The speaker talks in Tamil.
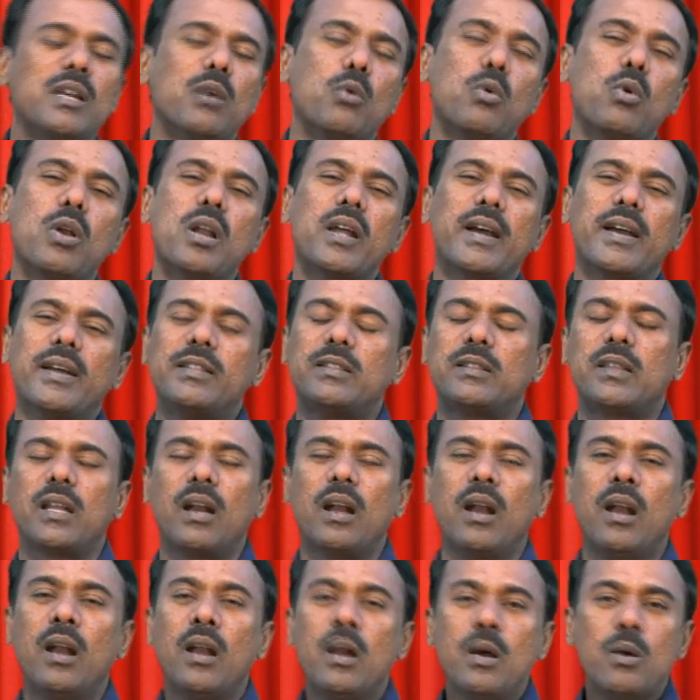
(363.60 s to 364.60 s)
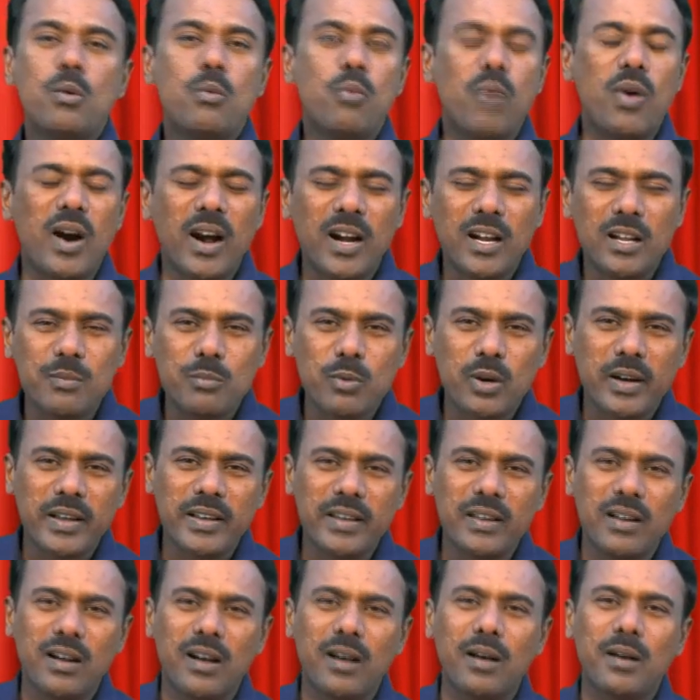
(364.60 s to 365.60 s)
இந்த உலகத்தில் வாழ
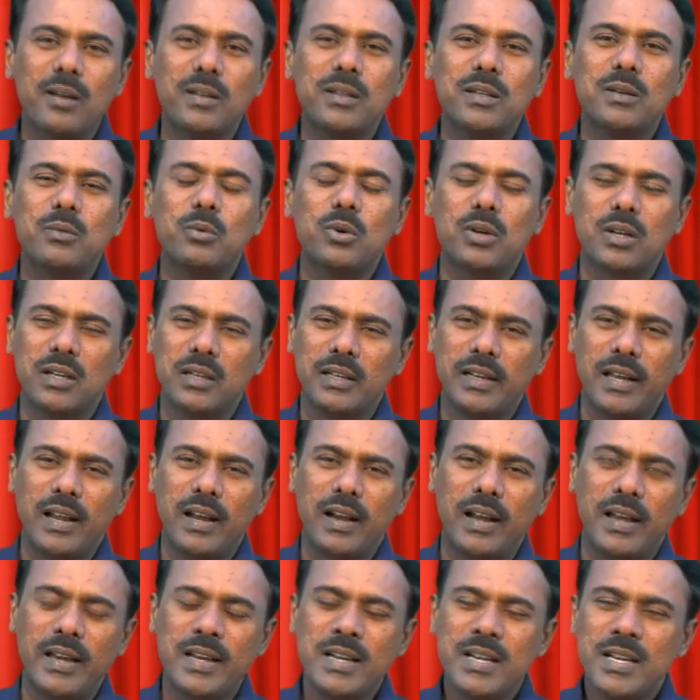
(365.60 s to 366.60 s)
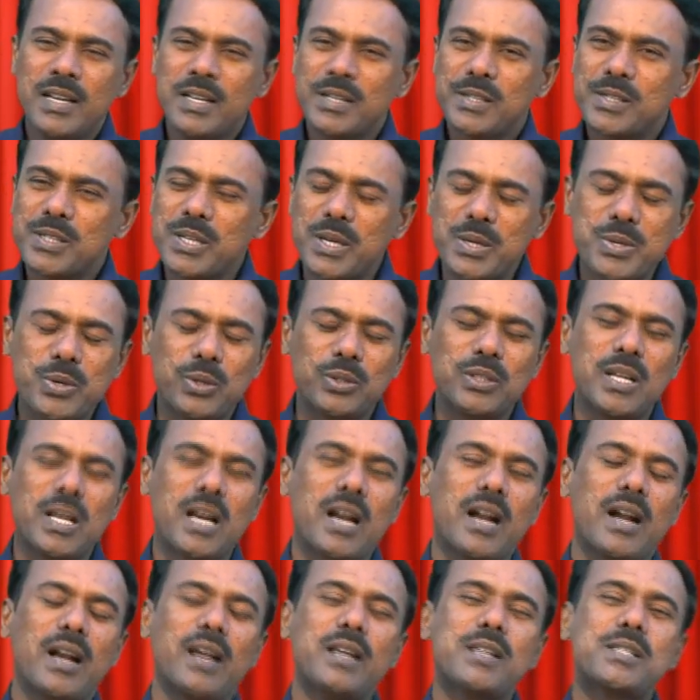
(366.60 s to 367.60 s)
முடியாத ஒரு நிலை
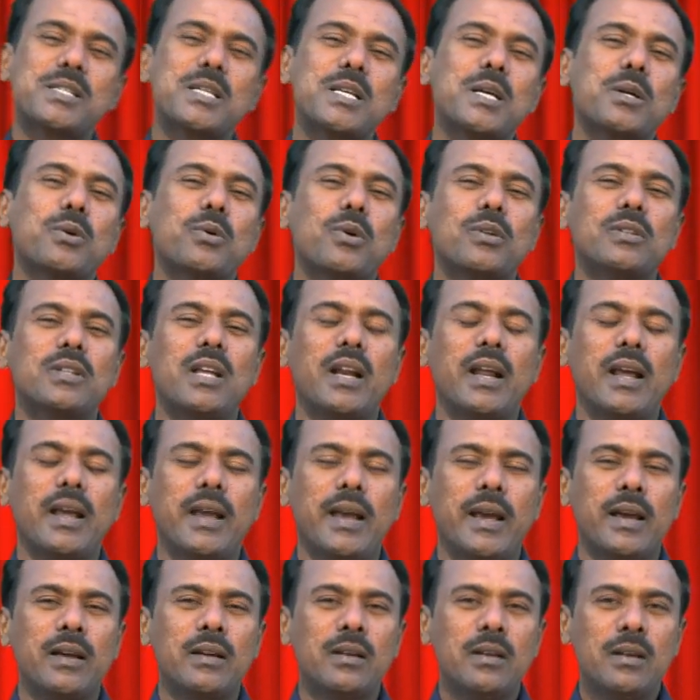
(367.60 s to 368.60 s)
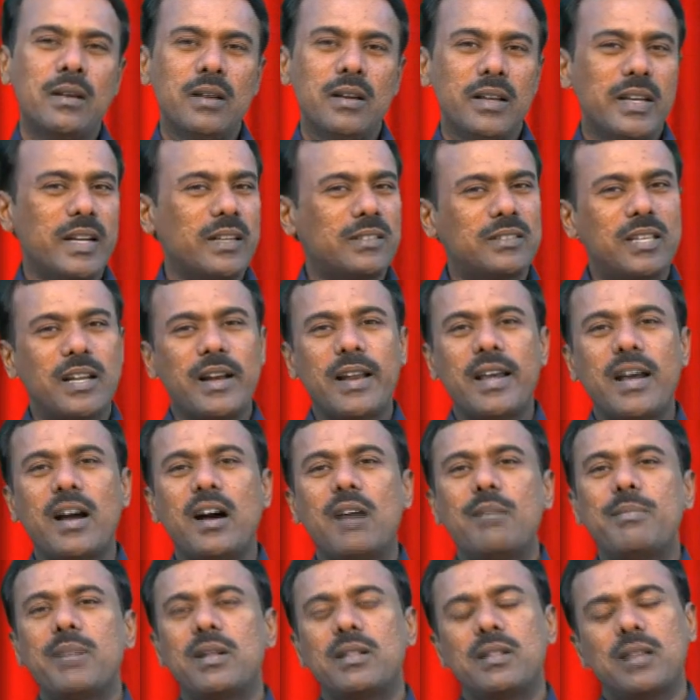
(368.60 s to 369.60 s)
சகோதரனே சகோதரியே எத்தனை
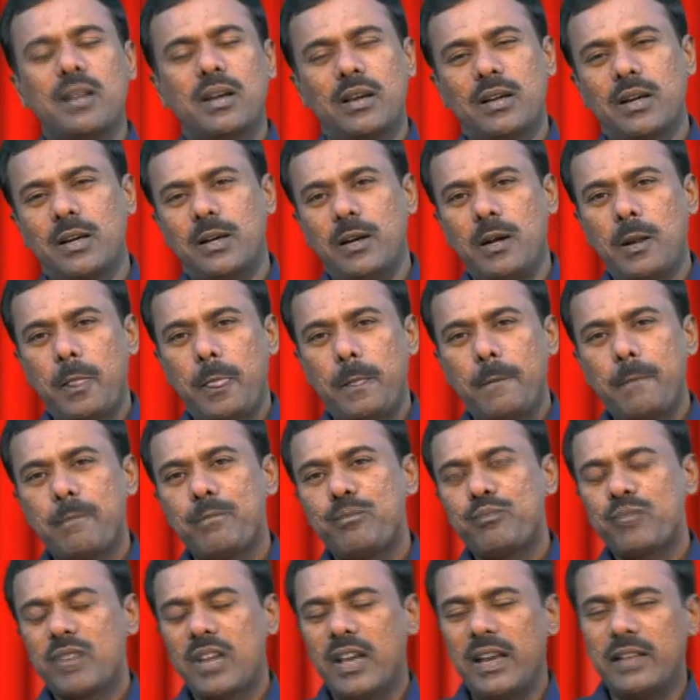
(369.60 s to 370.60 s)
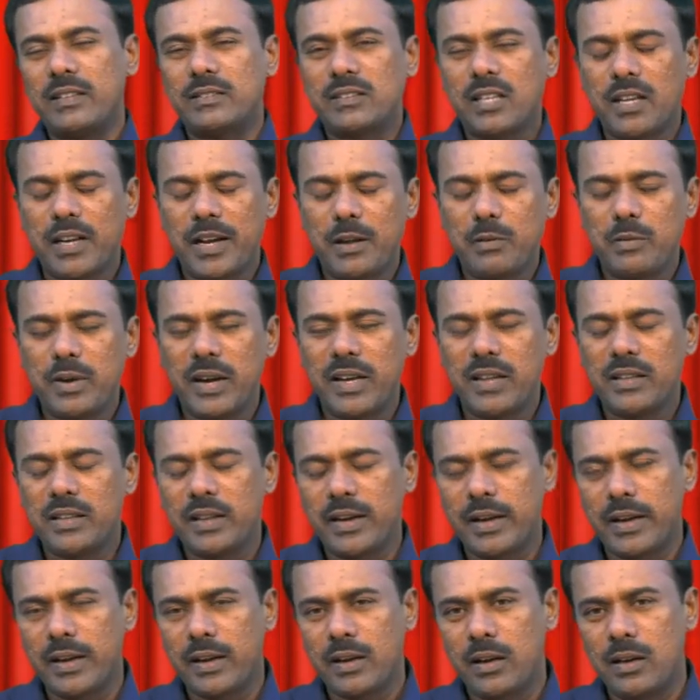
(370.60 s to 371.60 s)
ஆபத்துகள் எத்தனை
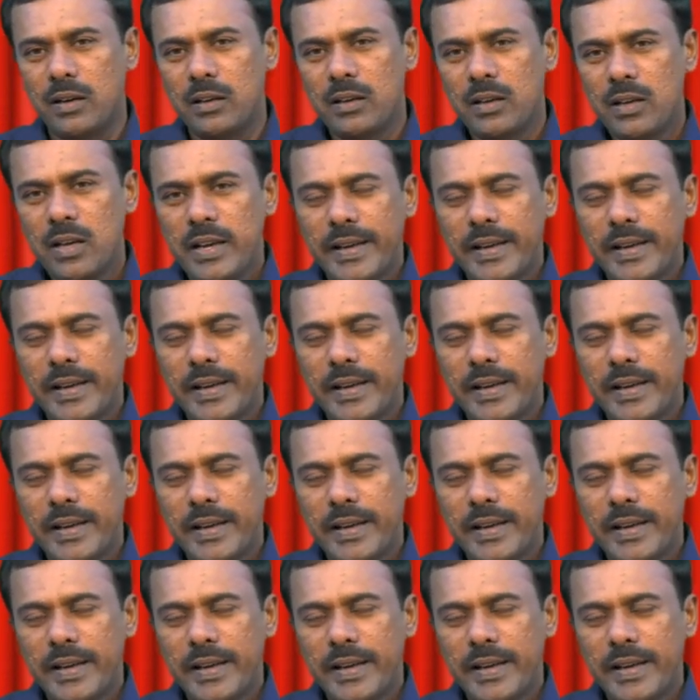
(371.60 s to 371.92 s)
வேதனைகள்